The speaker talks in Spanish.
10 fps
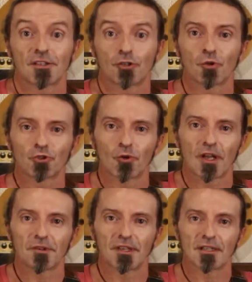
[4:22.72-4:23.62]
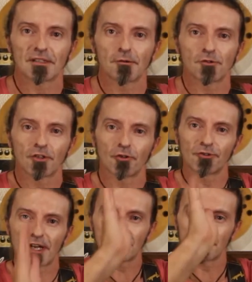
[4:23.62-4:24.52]
Es como todo en la vida, debemos
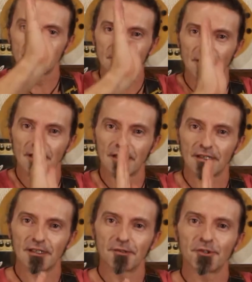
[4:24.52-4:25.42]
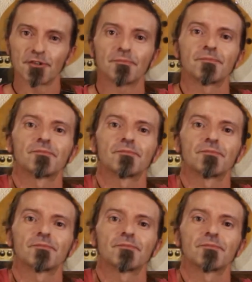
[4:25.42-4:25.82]
encontrar el equilibrio.